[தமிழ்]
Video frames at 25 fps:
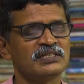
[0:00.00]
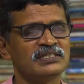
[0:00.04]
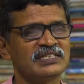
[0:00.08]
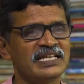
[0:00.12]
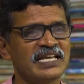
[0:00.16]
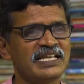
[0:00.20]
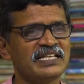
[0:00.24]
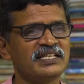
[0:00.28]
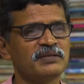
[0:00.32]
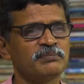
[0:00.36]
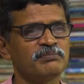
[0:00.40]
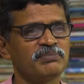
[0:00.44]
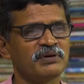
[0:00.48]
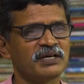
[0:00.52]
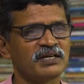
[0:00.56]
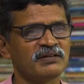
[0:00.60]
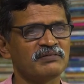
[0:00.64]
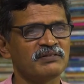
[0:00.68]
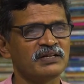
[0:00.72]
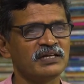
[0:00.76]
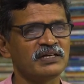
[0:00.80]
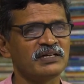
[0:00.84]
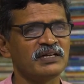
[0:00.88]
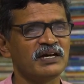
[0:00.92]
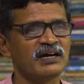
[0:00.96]
செய்தி
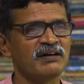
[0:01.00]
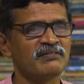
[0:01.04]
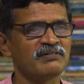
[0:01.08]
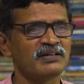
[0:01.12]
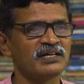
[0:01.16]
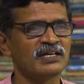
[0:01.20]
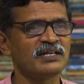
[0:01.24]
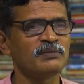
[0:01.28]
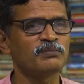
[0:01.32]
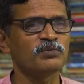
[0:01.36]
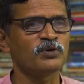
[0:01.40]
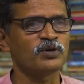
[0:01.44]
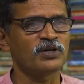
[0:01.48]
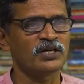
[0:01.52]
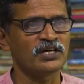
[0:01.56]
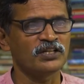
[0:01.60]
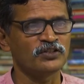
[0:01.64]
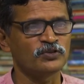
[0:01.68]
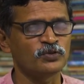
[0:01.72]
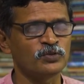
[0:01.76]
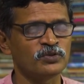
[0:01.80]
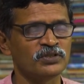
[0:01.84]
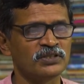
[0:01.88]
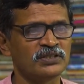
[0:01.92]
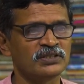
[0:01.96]
பரவல் அவர்களை போராட
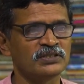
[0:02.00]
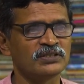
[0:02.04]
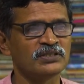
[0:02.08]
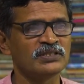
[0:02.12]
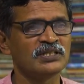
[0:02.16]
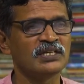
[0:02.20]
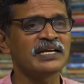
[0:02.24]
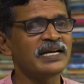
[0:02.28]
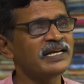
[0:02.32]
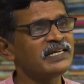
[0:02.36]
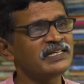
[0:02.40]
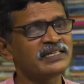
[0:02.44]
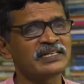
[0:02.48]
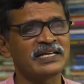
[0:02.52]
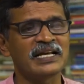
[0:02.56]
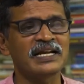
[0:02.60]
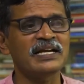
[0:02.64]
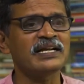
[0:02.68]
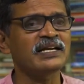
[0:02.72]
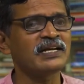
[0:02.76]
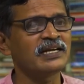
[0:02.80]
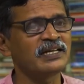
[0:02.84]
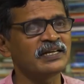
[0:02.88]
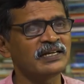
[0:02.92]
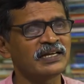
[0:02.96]
தூண்டுது ரைட்டு
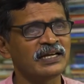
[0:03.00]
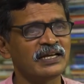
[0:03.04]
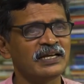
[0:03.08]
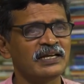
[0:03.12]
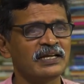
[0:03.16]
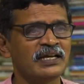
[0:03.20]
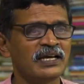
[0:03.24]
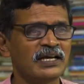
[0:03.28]
இறக்கலைங்க